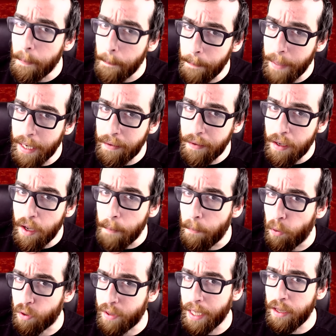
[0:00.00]
Bien,
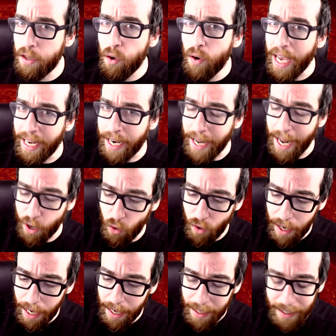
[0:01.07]
por tanto, Enana
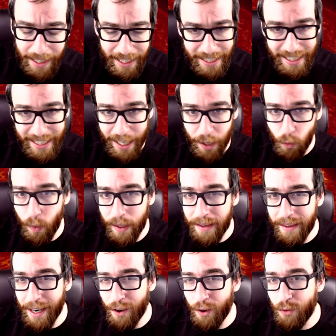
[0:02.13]
Roja se
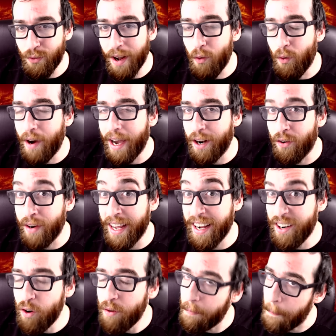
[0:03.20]
encuentra con un agujero
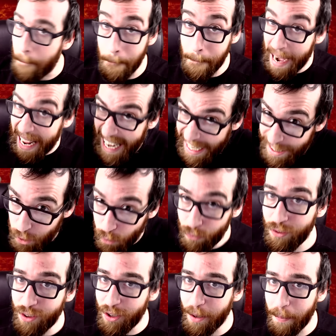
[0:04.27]
negro, mal
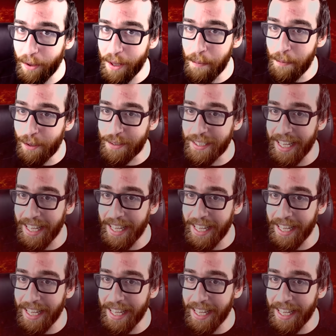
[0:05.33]
asunto podemos